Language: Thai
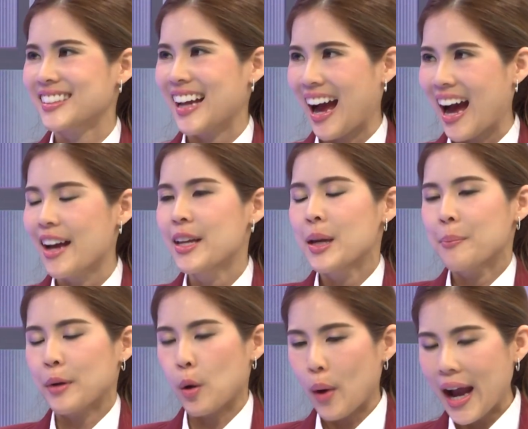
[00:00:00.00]
นะคะ
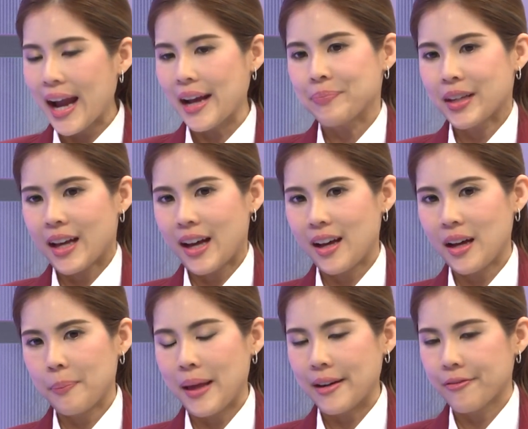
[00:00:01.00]
เพราะว่า
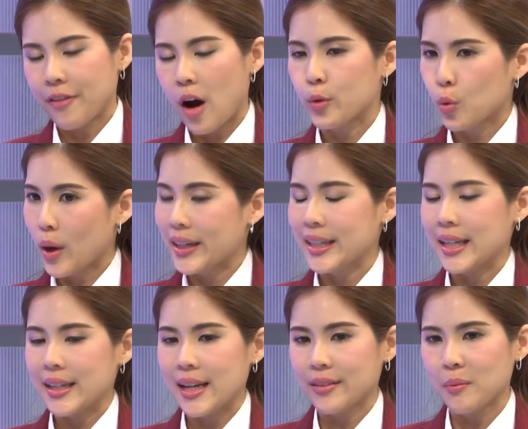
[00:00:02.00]
แพลตฟอร์มทุกวัน
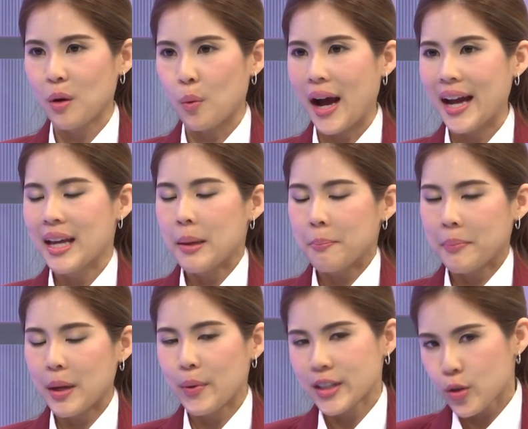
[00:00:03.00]
นี้เนี่ยต้องบอกว่า
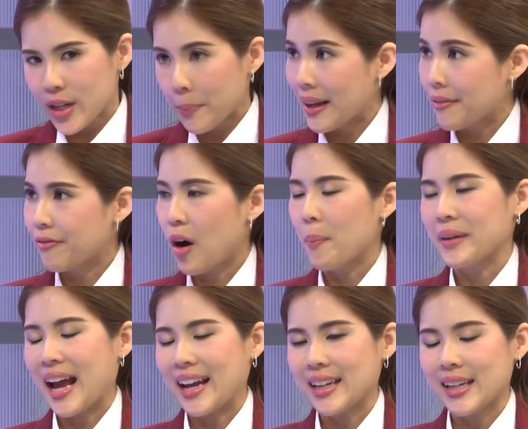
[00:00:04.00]
ไม่ว่าจะอยู่ในแพลตฟอร์ม
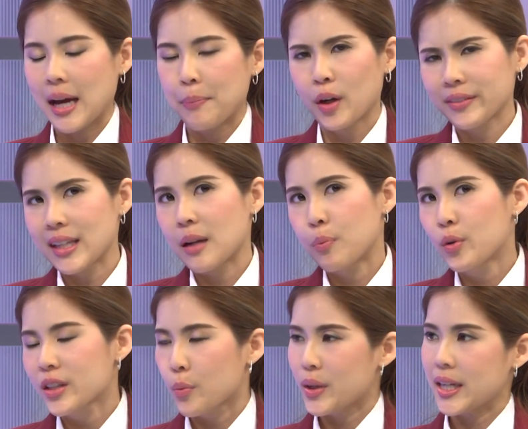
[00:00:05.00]
ไหนนะคะปกติเราพู
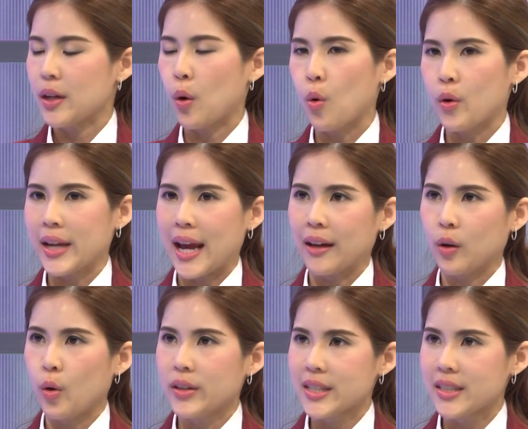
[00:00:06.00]
ดถึงวิดีโอเนี่ย
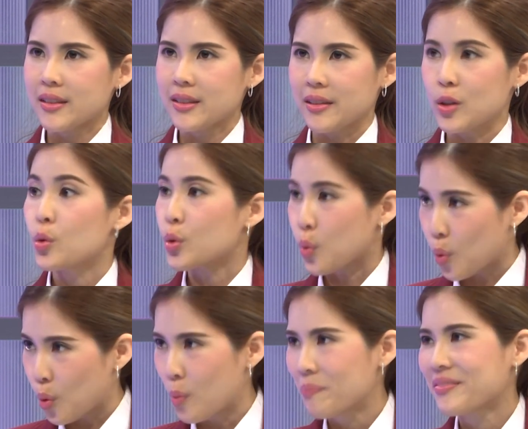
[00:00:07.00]
คนจะนึกถึง
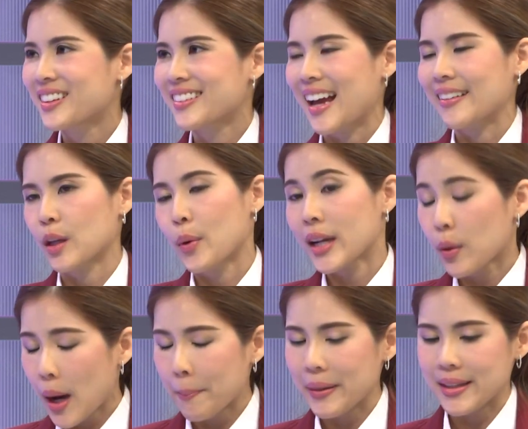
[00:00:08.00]
YouTube นะคะแต่ว่าใน
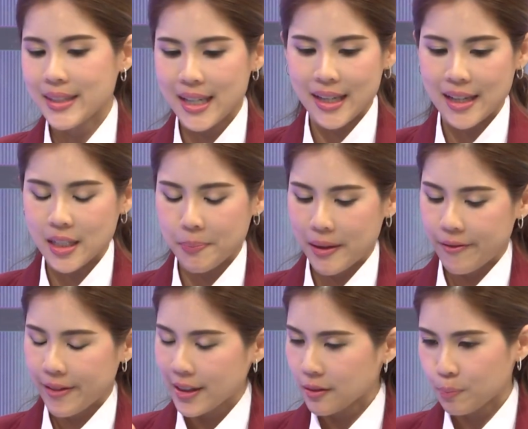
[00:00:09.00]
ความเป็นจริงเนี่ยจะเป็น
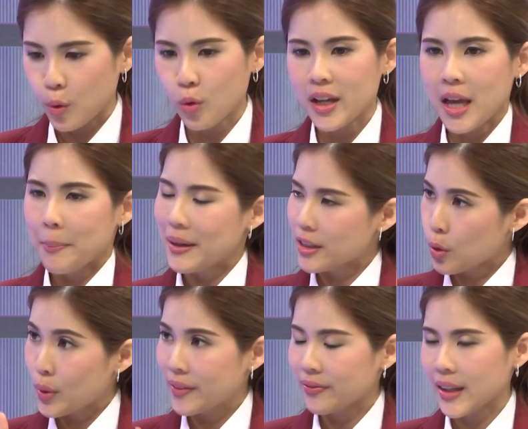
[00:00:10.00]
Facebook เป็น
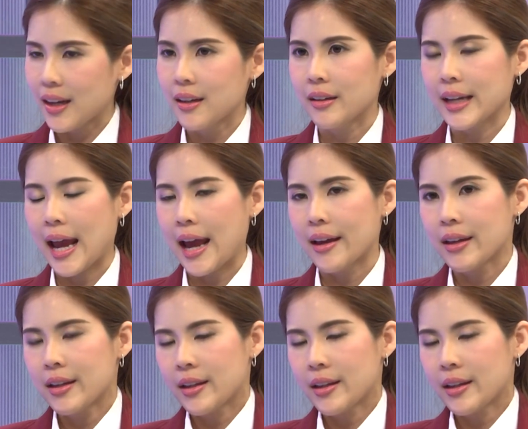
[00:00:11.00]
Twitter นะคะ